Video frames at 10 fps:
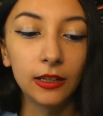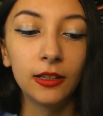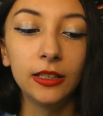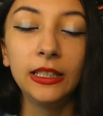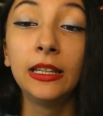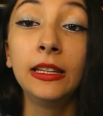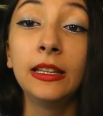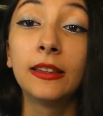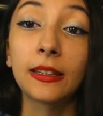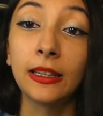Euh, il est
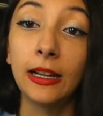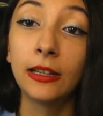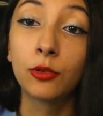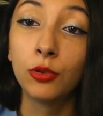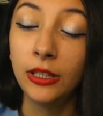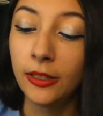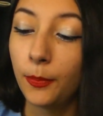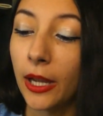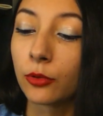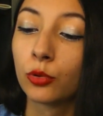illettré, alcoolique,
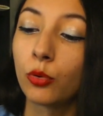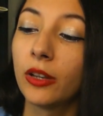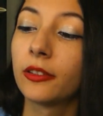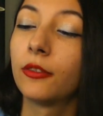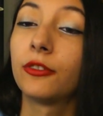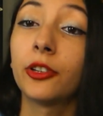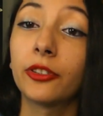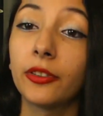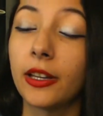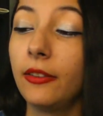père de trois enfants,
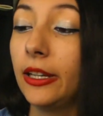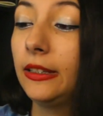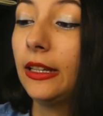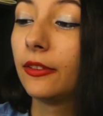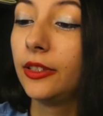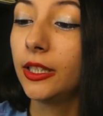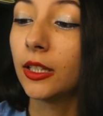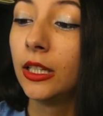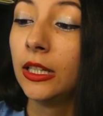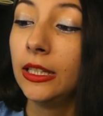sans travail ni avenir.
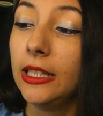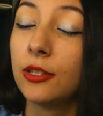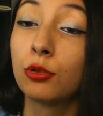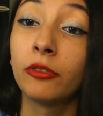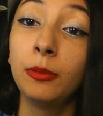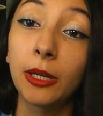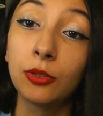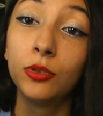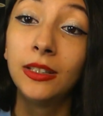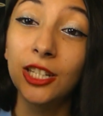Il survit
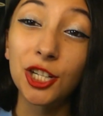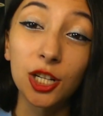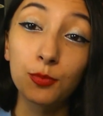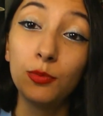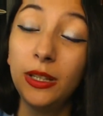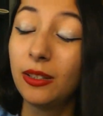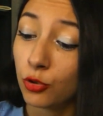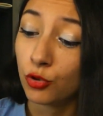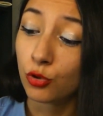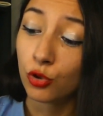près d'une décharge publique
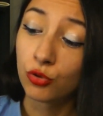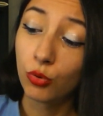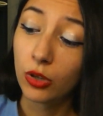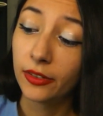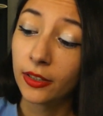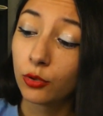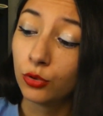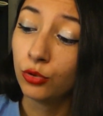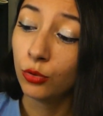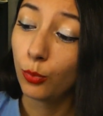jusqu'au jour où un
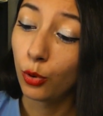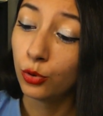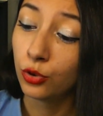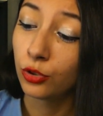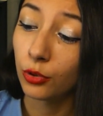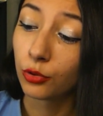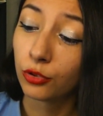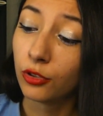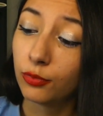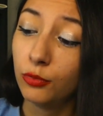inconnu, producteur de
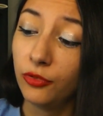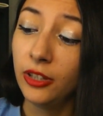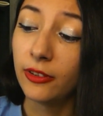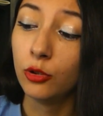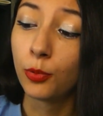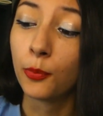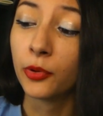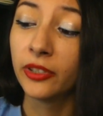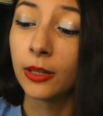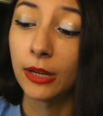Snuff Movie, va lui
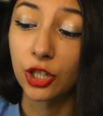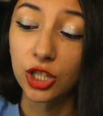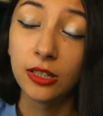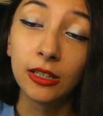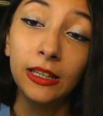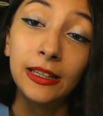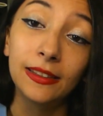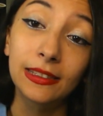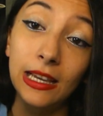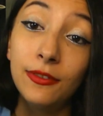proposer un marché,
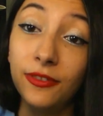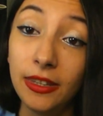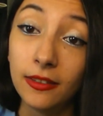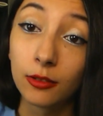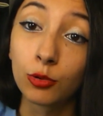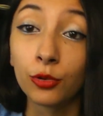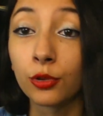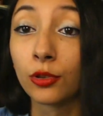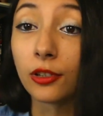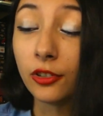sa vie,
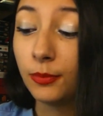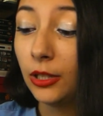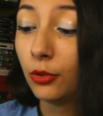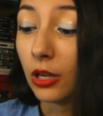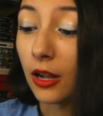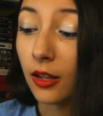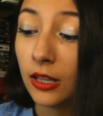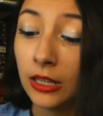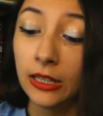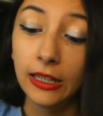contre 30 000 dollars.
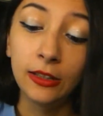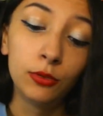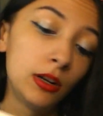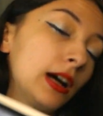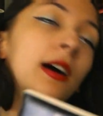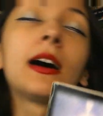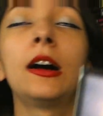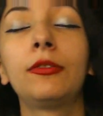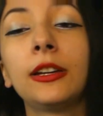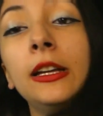Et de là,
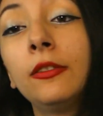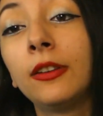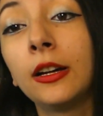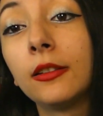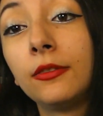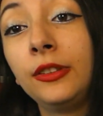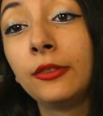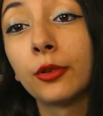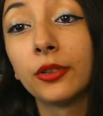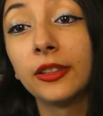Raphaël va
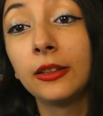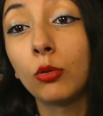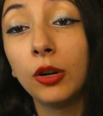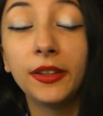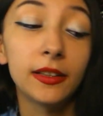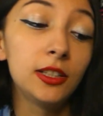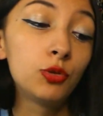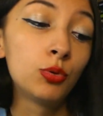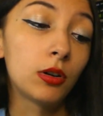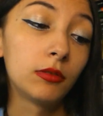vivre ses trois derniers
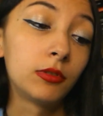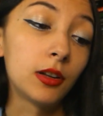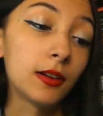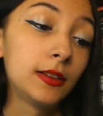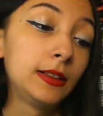jours. Voilà.